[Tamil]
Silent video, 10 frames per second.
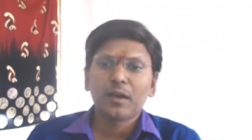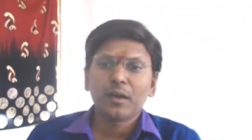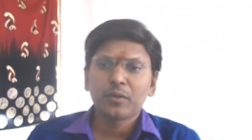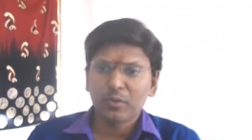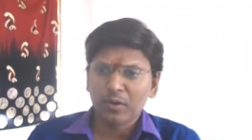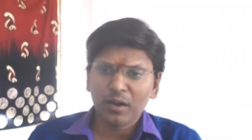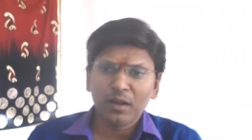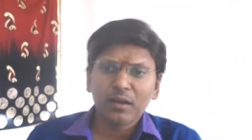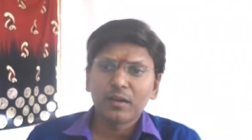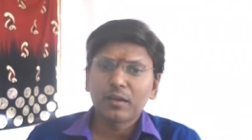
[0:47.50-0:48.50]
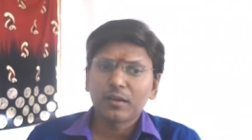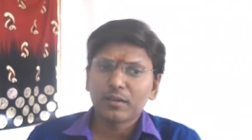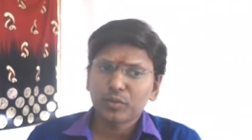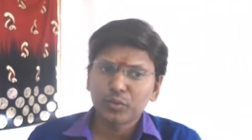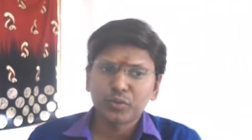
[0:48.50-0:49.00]
கொரோனா
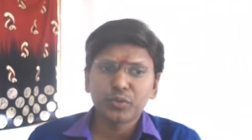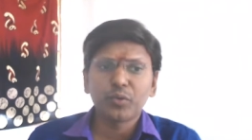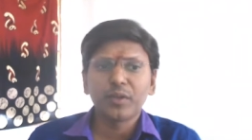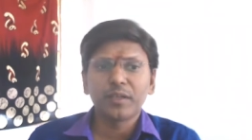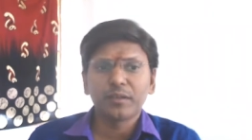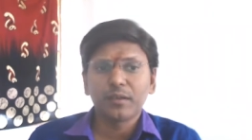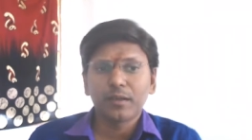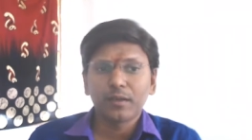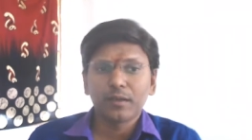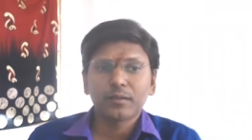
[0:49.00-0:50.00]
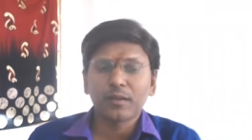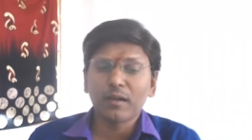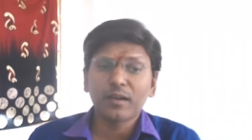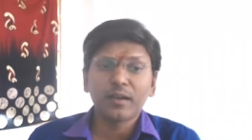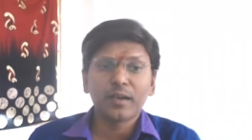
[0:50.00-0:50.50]
தொற்று நோயின்
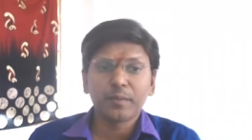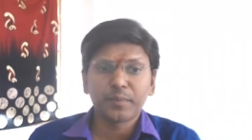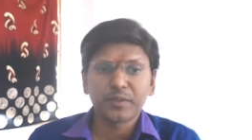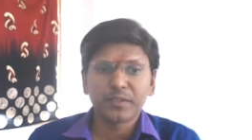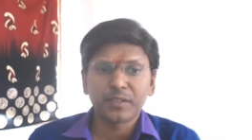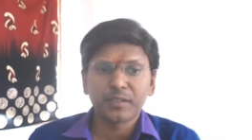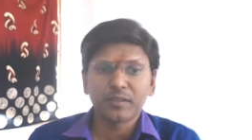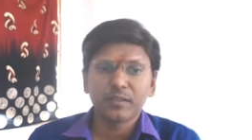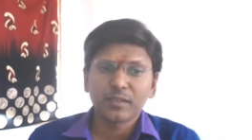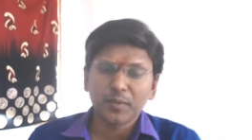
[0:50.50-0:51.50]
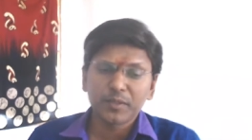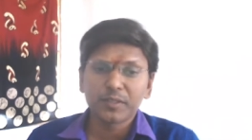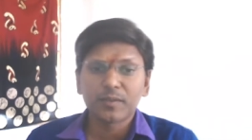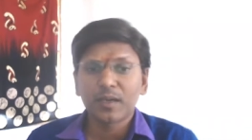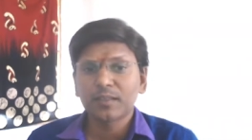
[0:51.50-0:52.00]
தாக்கங்களை பற்றி எமது
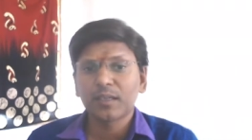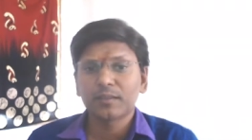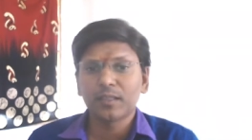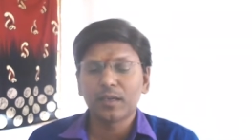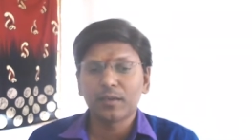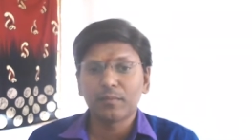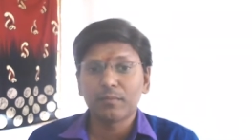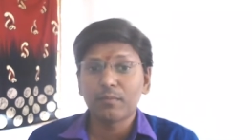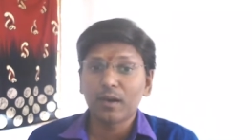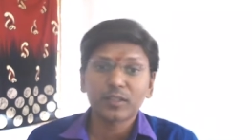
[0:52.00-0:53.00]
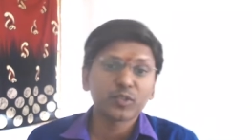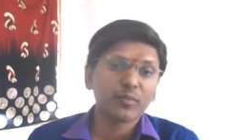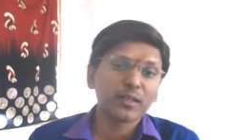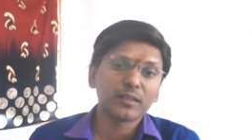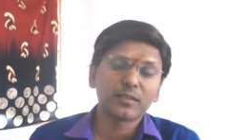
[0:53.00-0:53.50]
வலைதளத்தில் மார்ச்
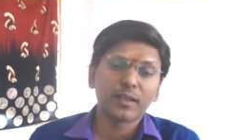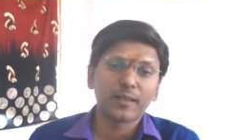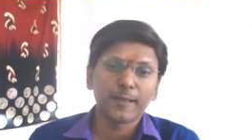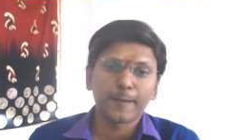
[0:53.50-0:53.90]
மாதத்திலேயே